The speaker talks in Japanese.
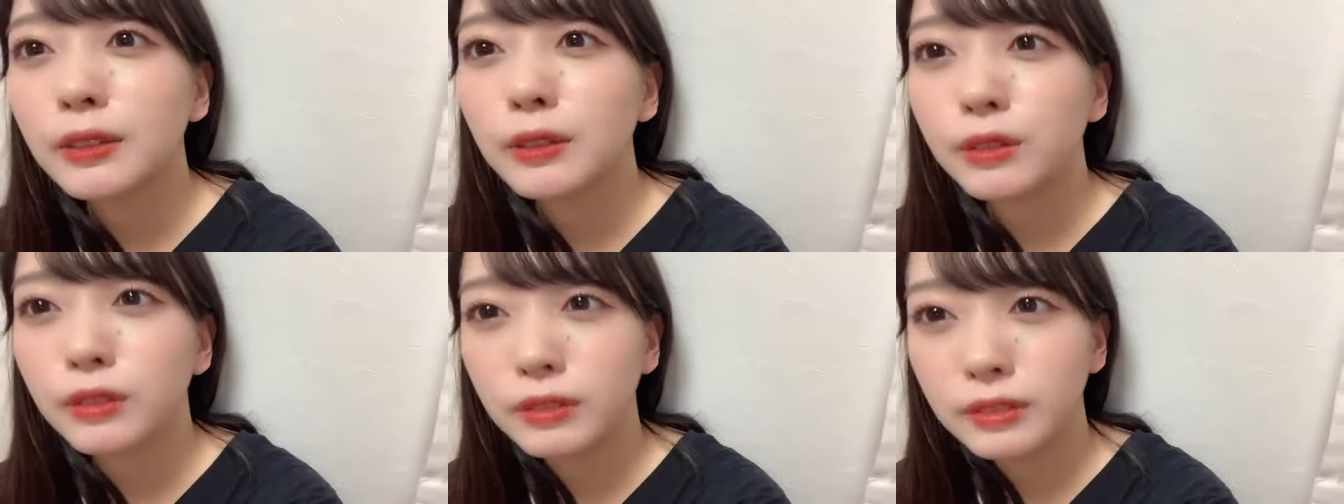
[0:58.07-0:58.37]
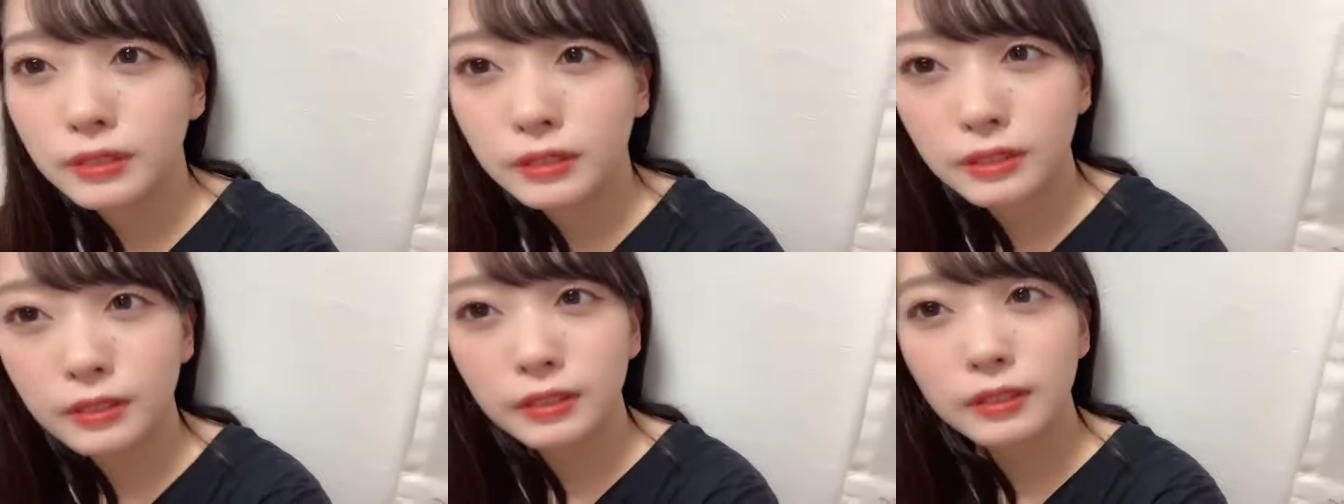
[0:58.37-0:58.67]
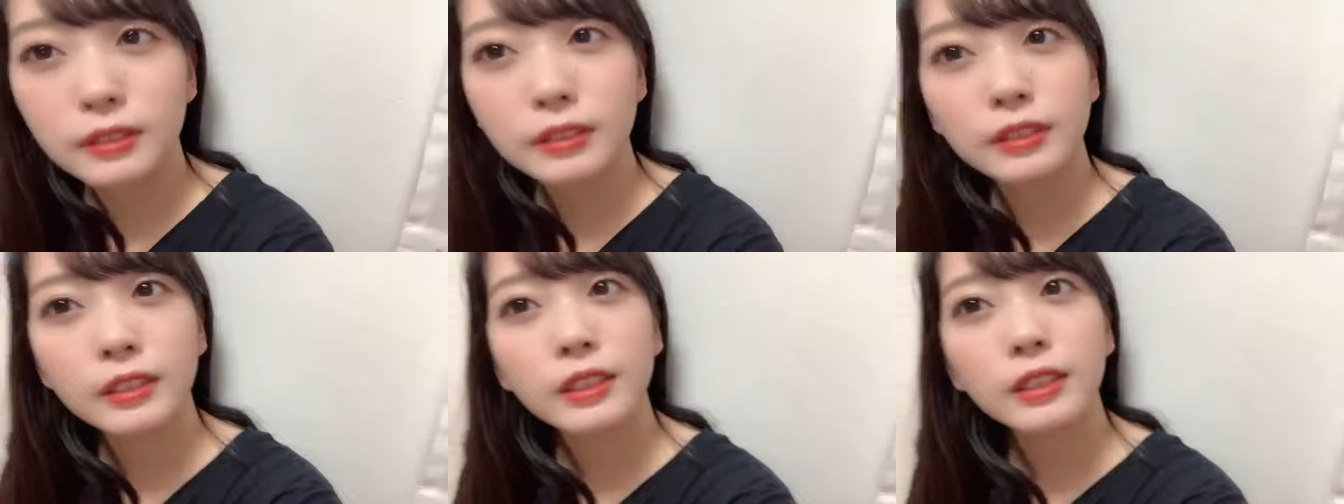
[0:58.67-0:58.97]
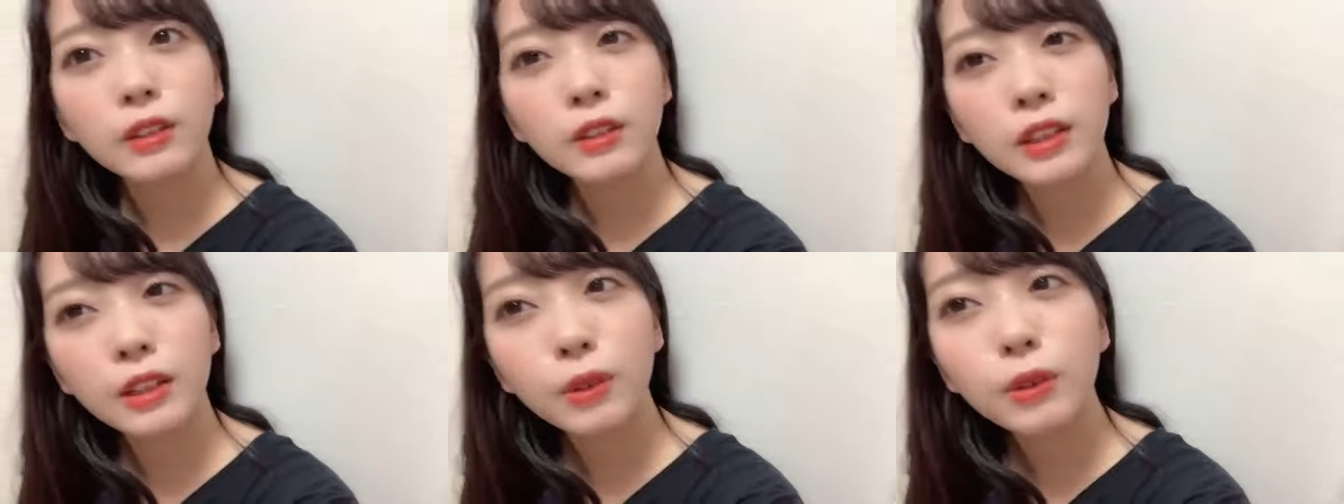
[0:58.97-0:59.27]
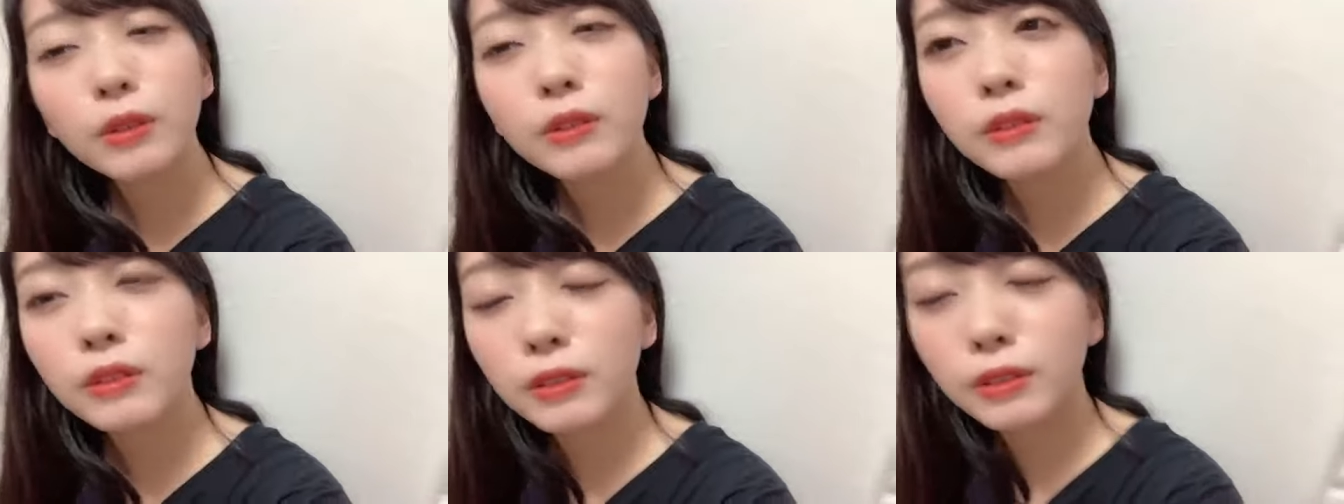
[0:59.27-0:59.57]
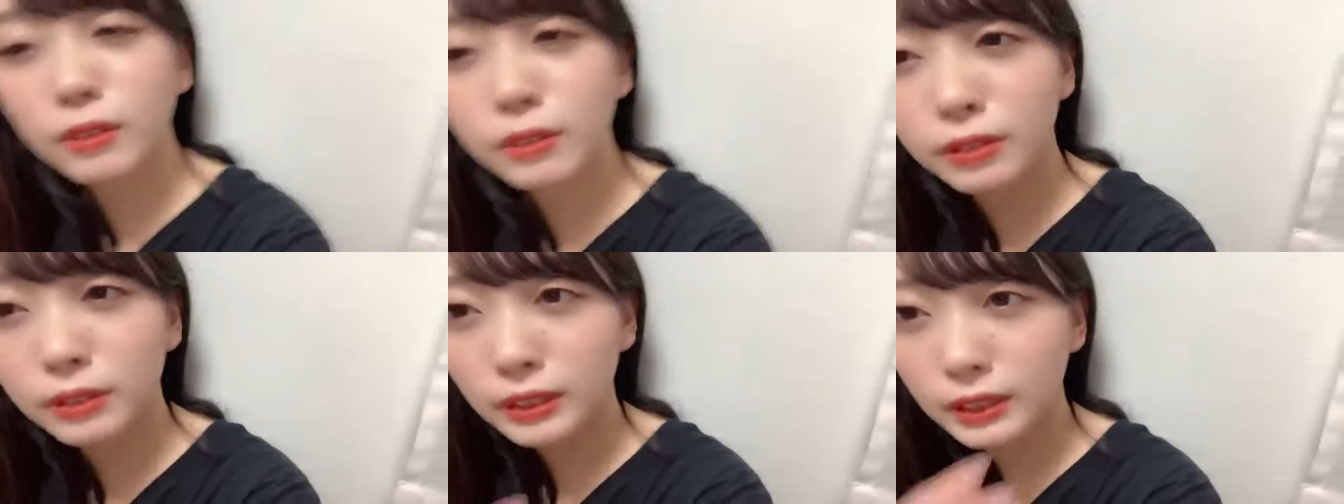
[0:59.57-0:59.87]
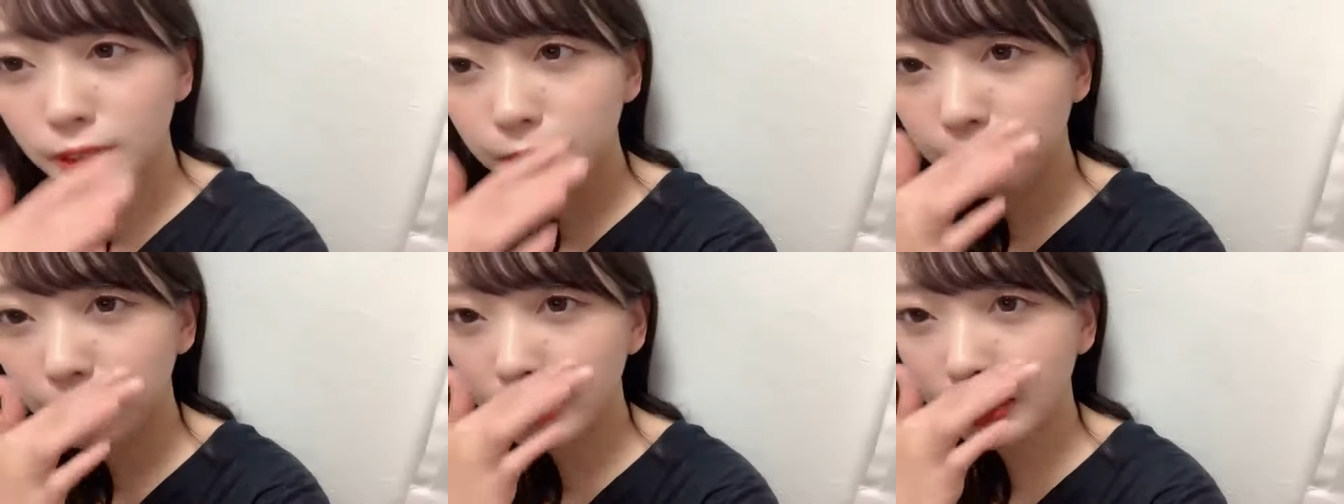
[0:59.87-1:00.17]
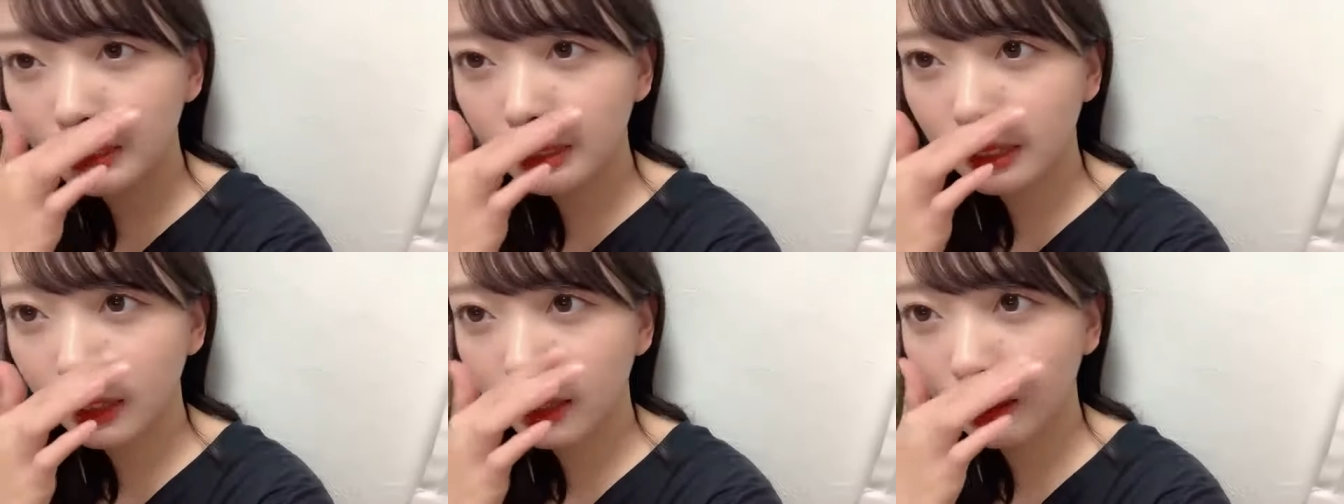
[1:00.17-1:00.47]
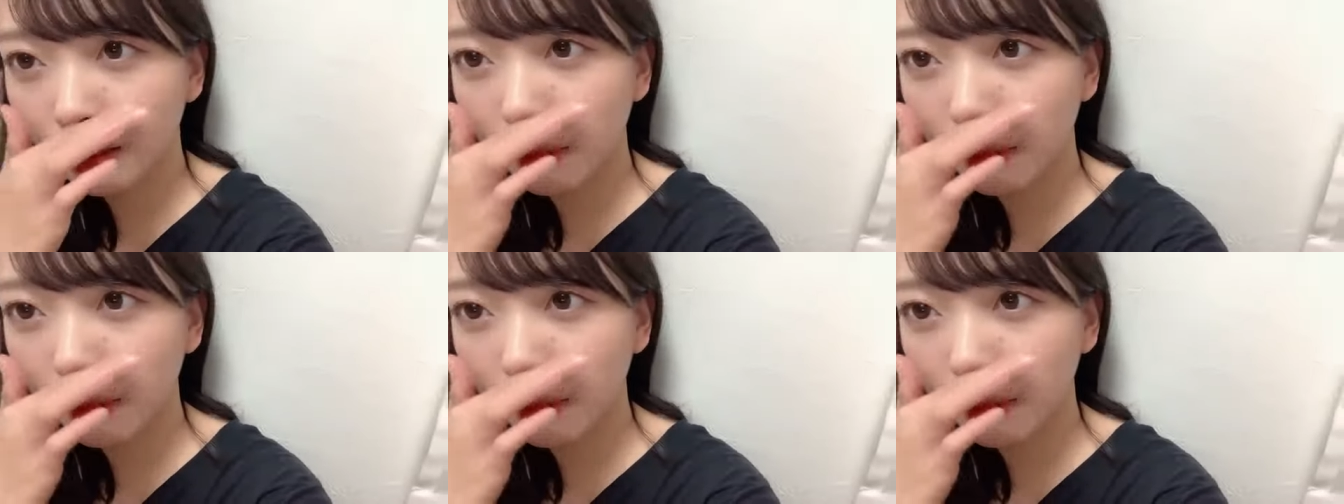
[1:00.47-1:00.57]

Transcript: 個 2, 2個投稿しました